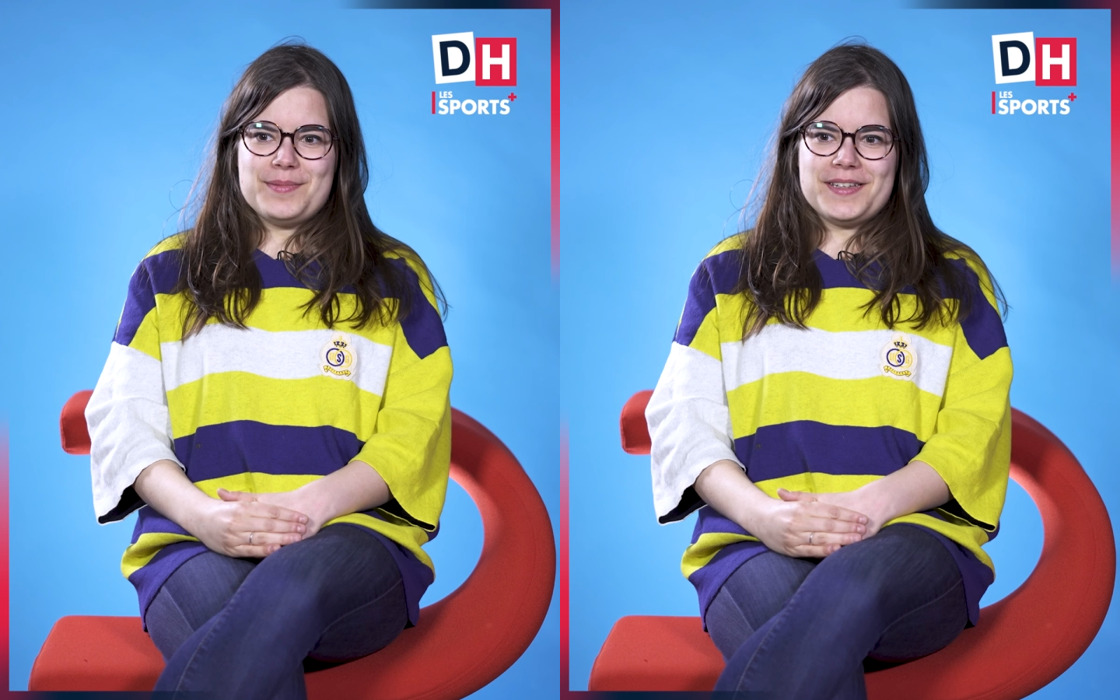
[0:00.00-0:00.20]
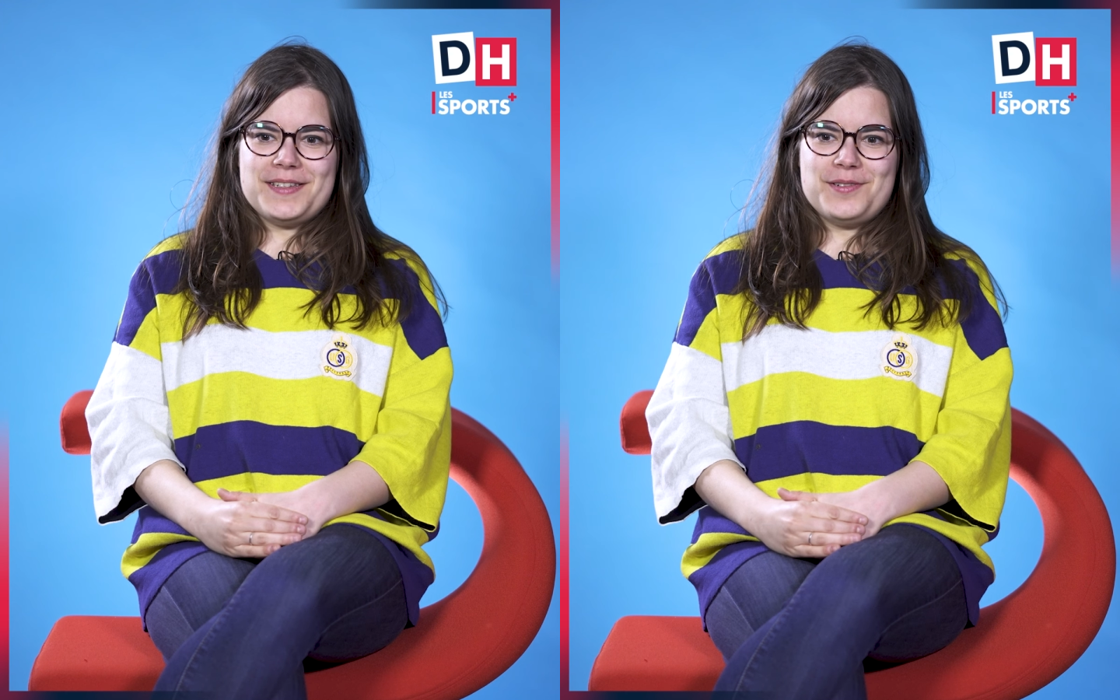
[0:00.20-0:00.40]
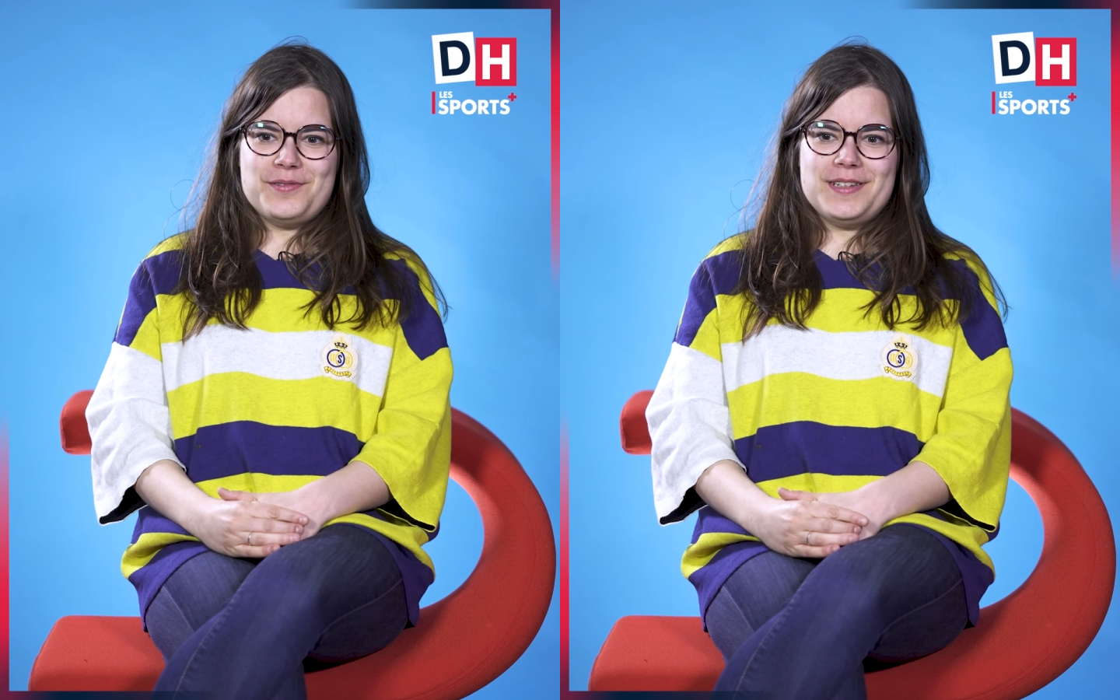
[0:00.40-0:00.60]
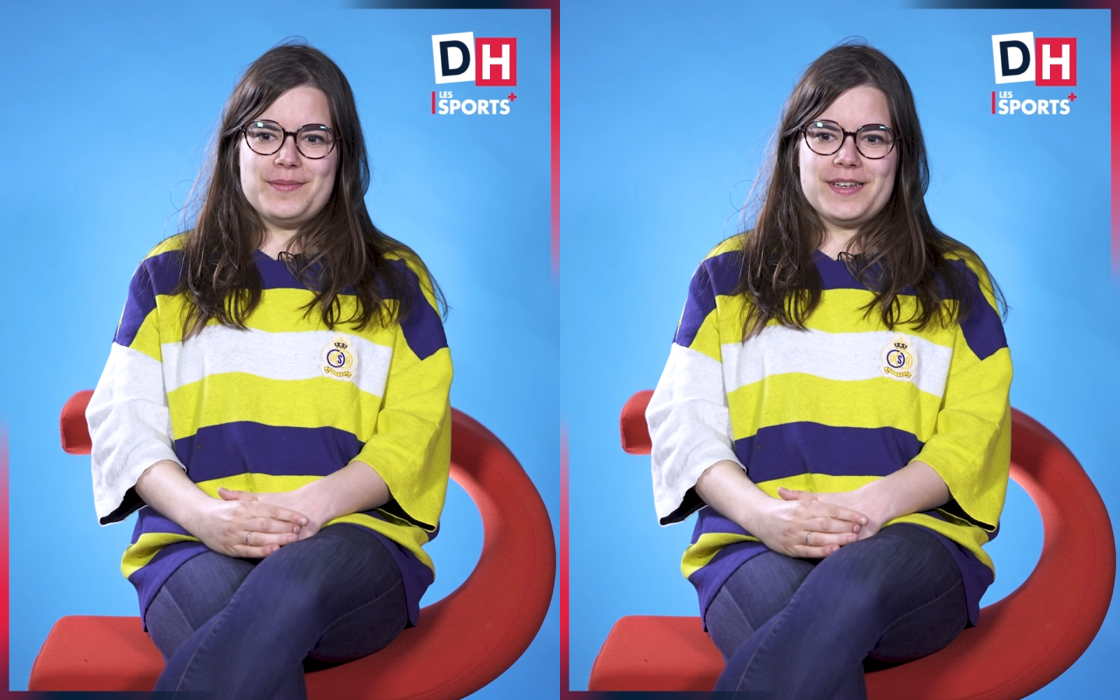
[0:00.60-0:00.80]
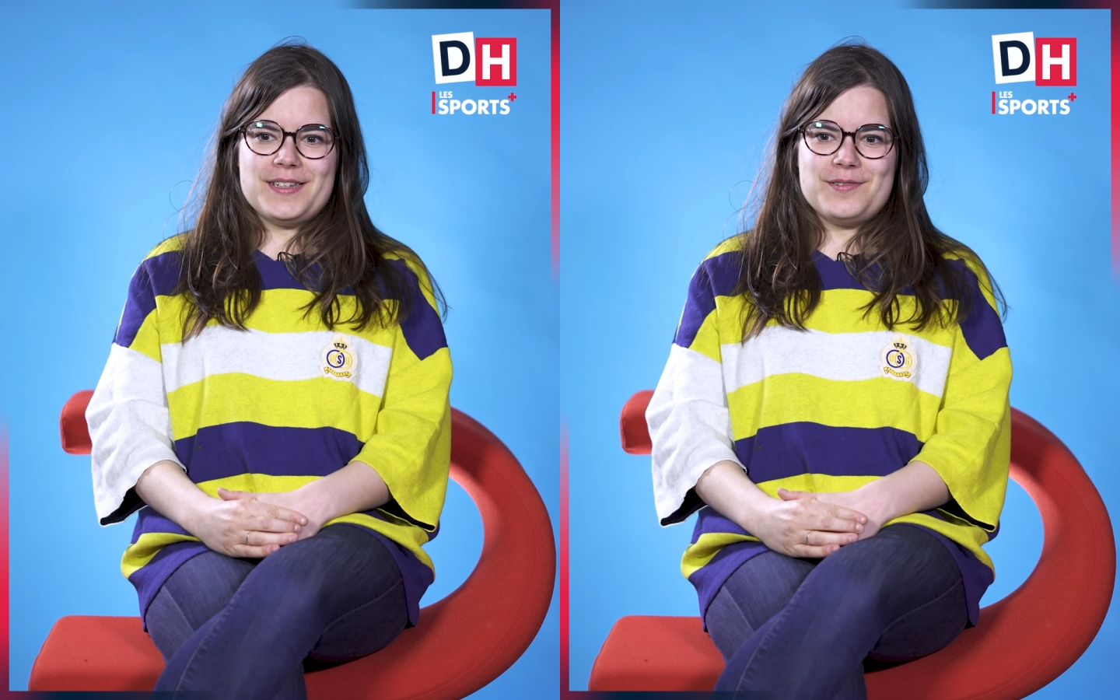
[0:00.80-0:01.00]
Pression ou
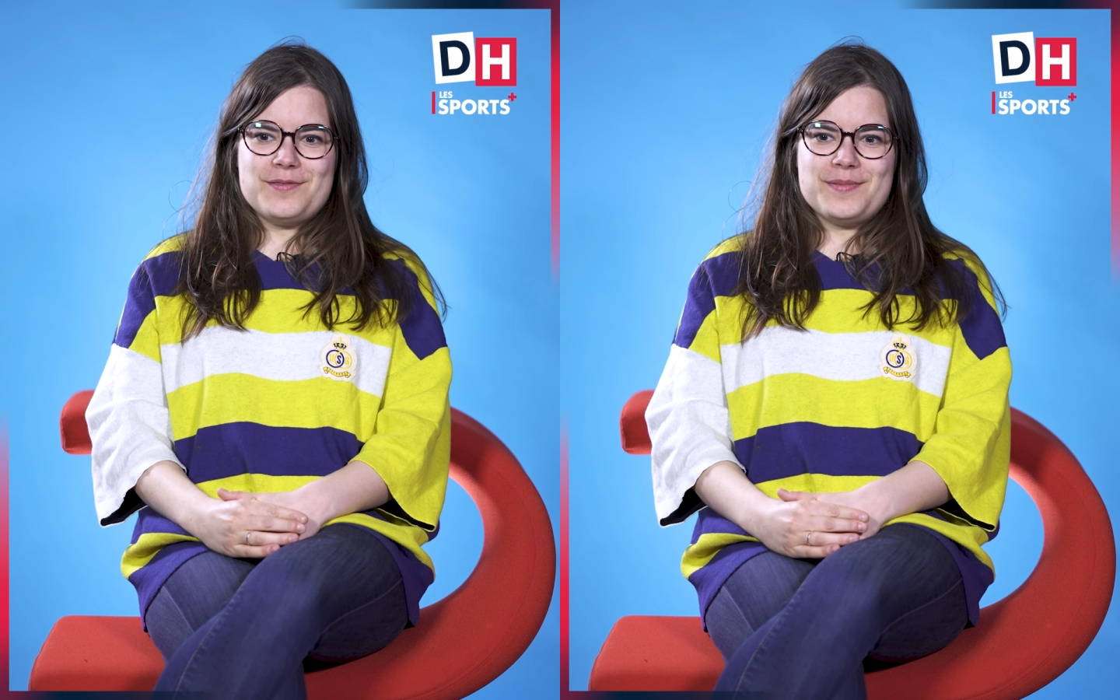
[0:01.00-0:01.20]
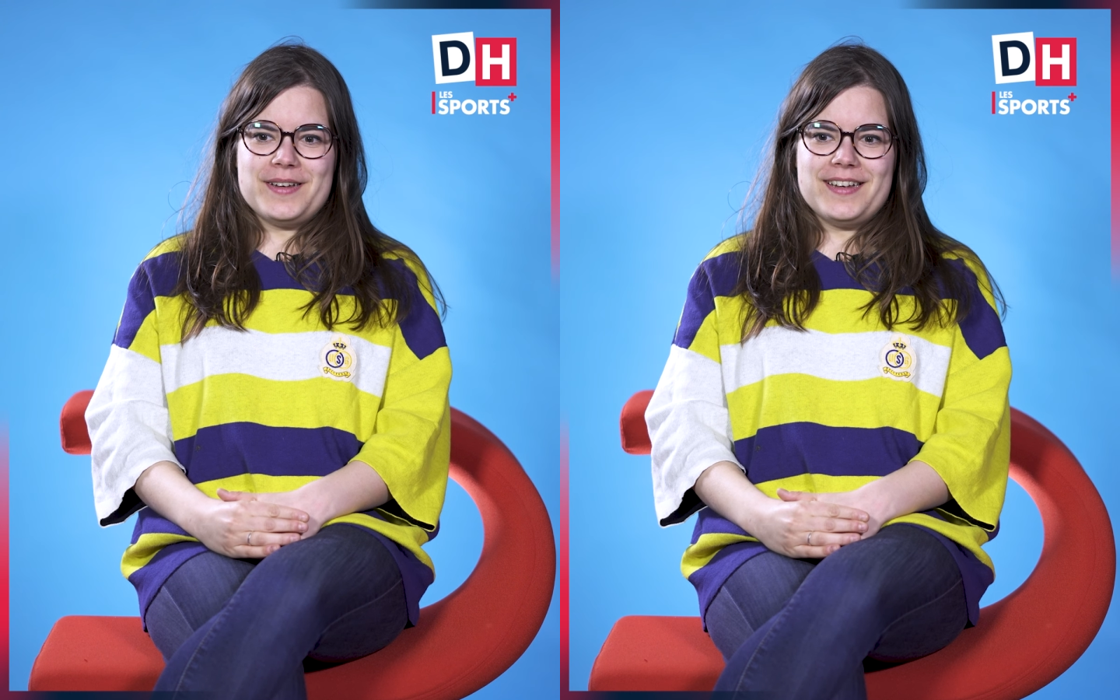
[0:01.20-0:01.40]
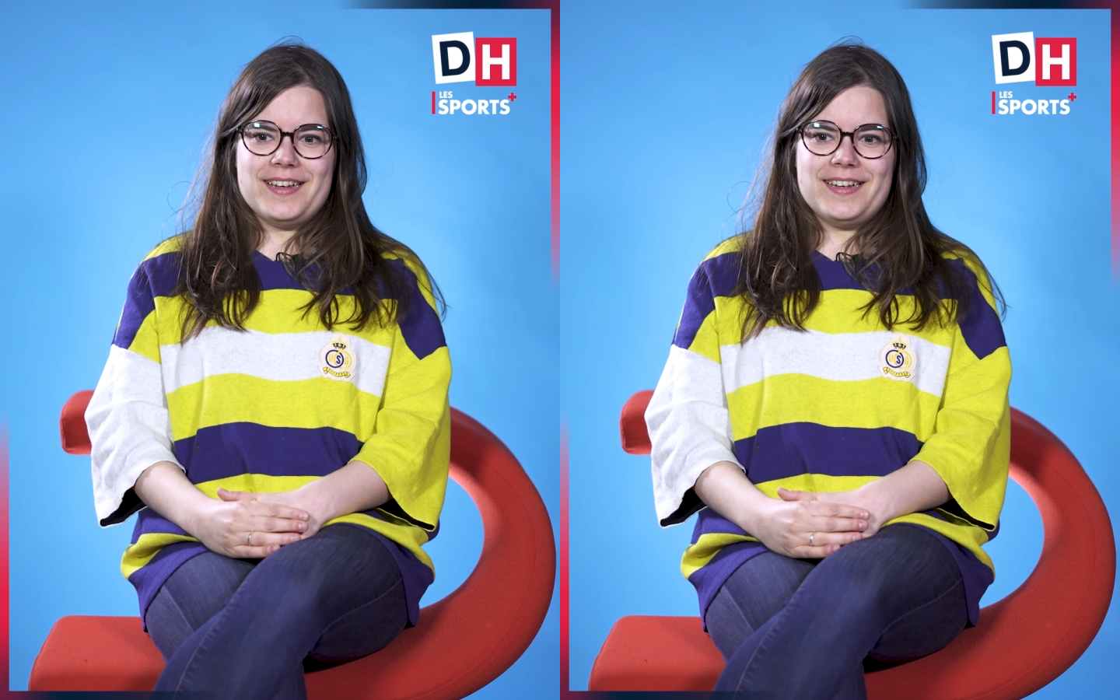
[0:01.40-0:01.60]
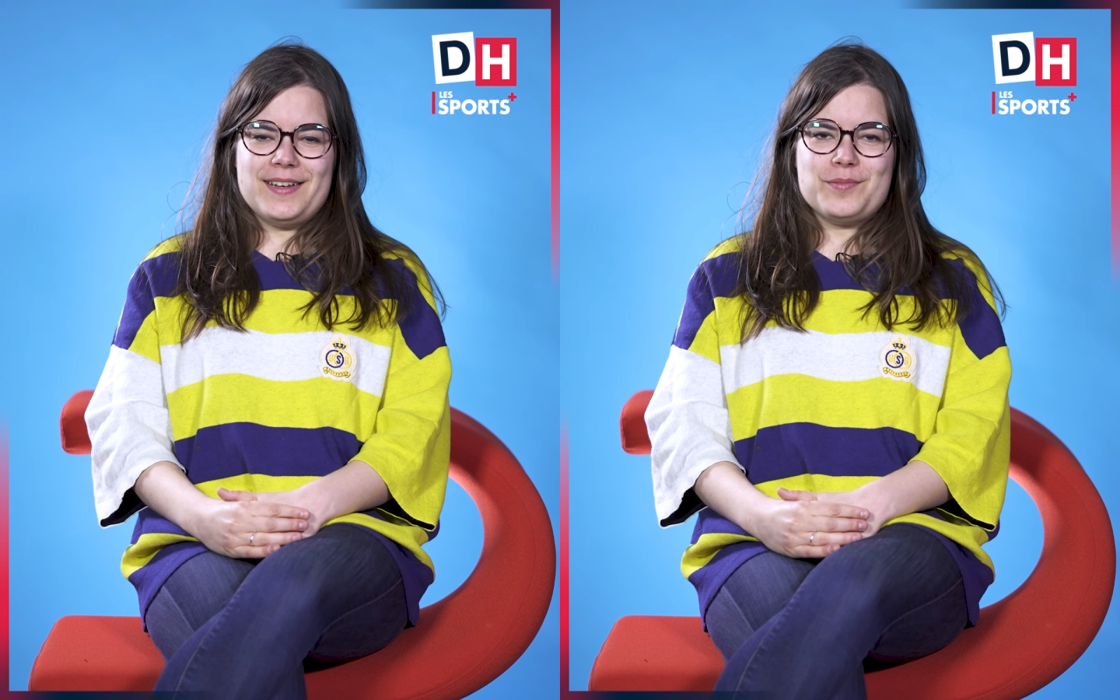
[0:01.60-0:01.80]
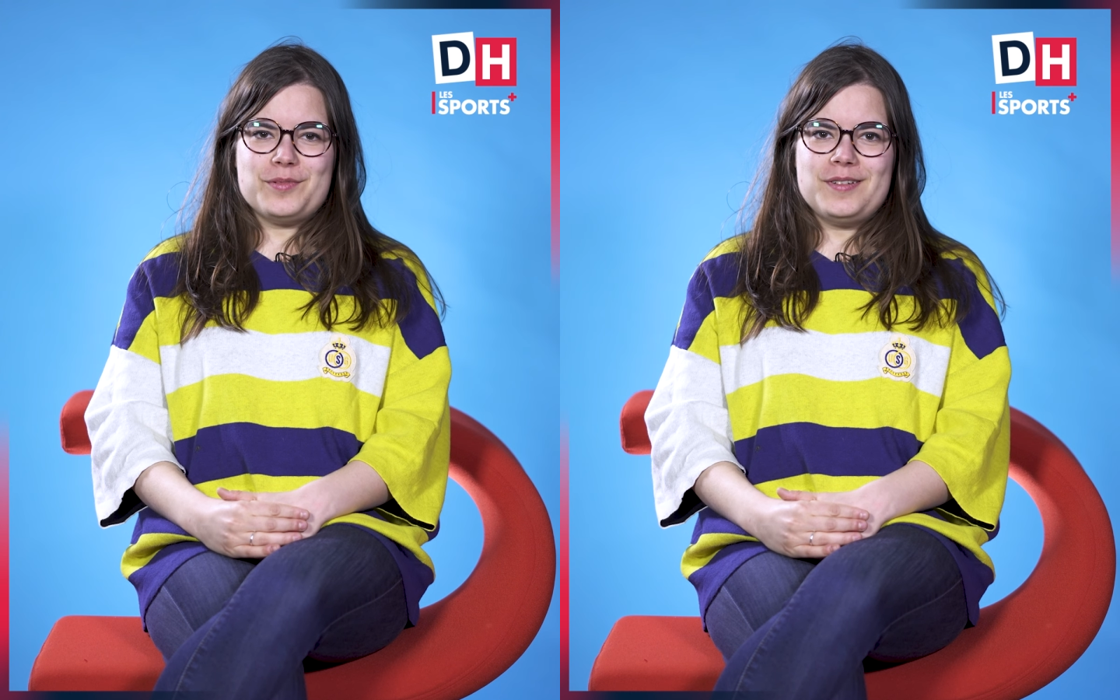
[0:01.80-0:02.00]
dépression
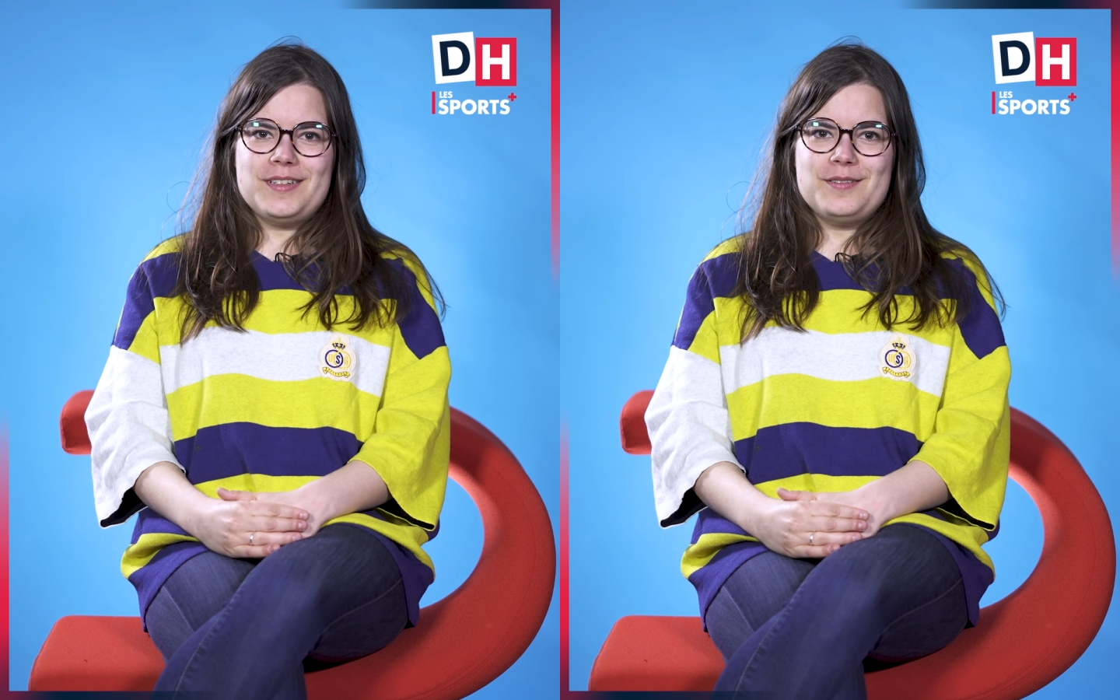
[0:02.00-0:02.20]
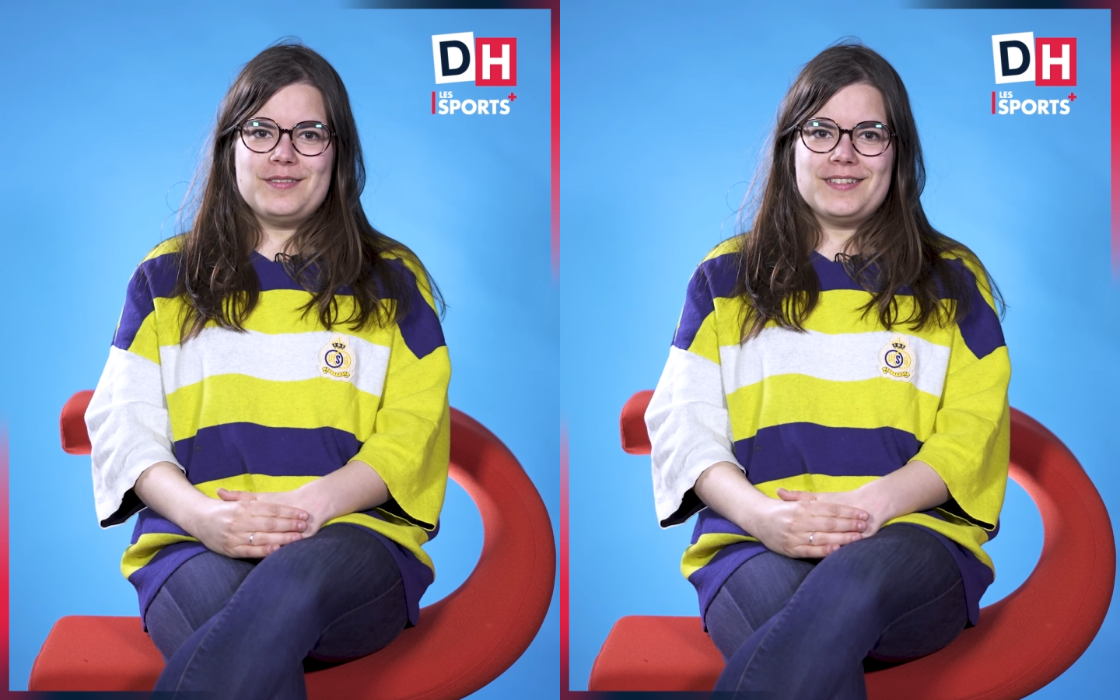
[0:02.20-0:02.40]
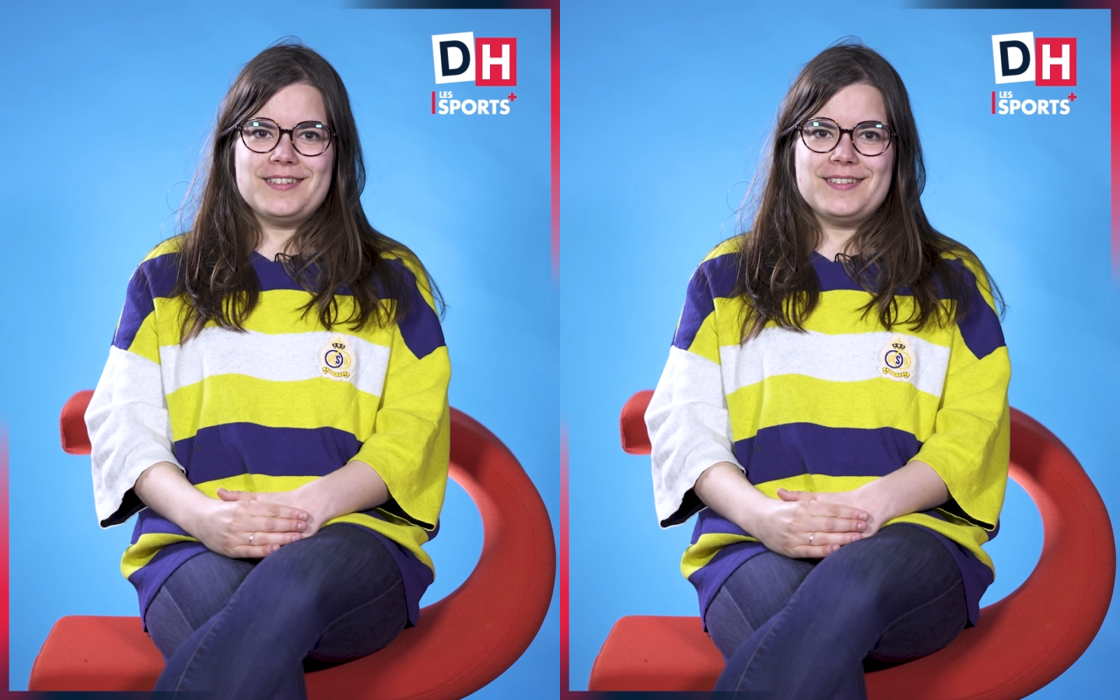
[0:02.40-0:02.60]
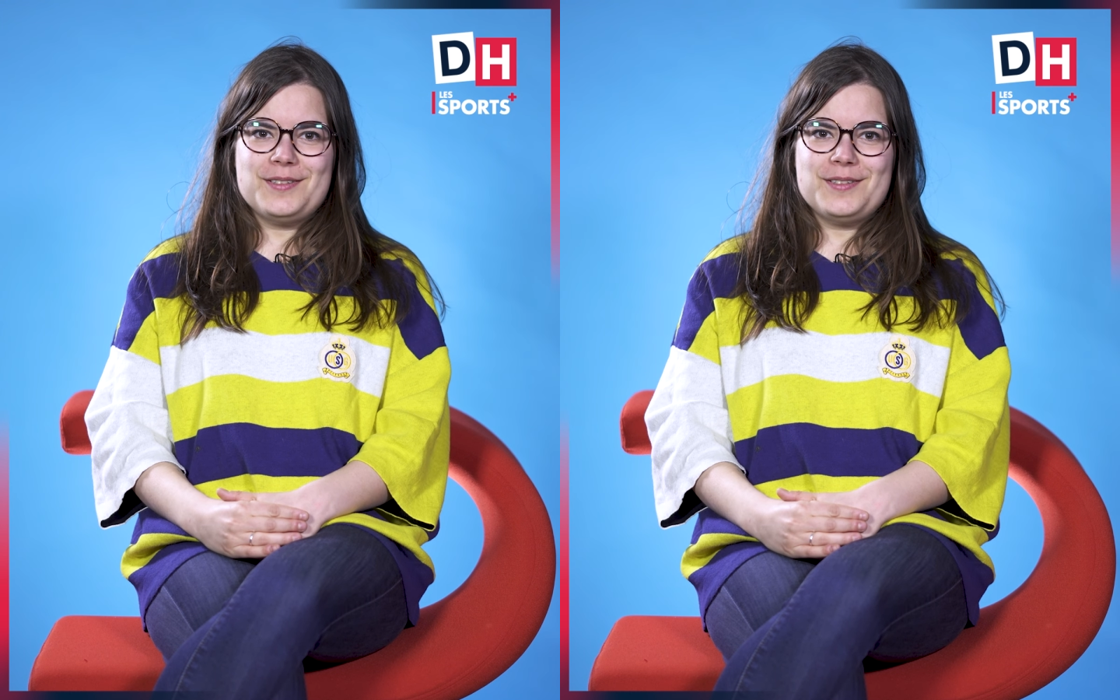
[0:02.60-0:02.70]
Bah, un peu les deux, hein,